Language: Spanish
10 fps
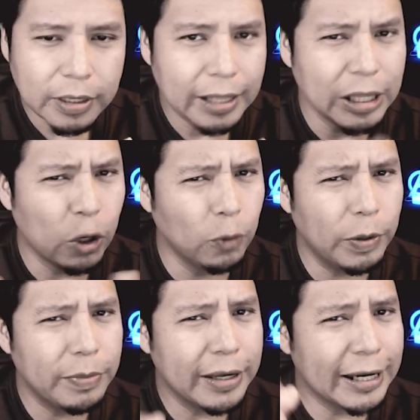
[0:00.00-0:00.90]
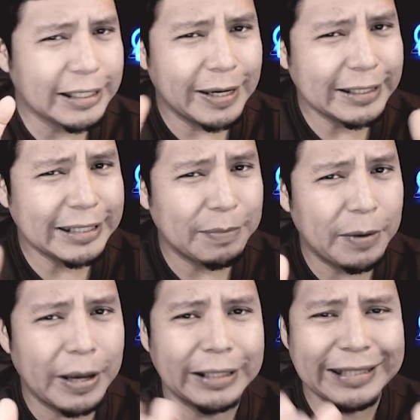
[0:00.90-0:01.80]
Disculpen mi inglés, a ese
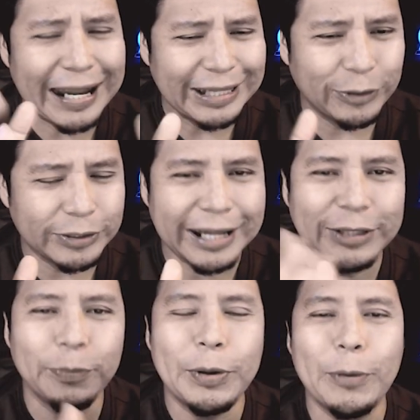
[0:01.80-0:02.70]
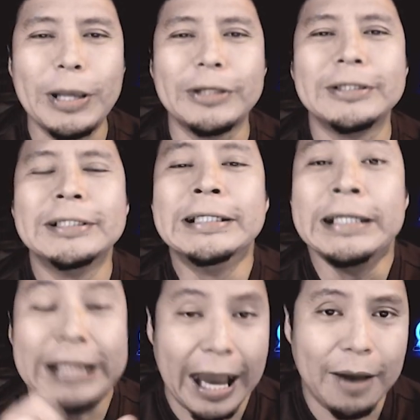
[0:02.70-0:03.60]
me va. Trato, trato, pero bueno,
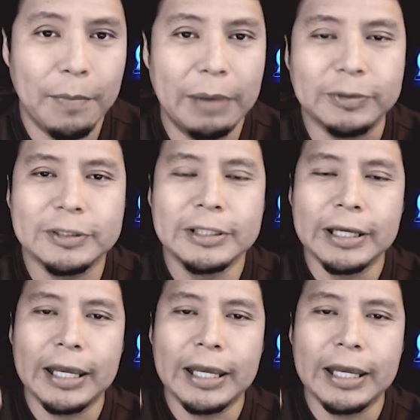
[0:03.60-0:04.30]
ya, vamos.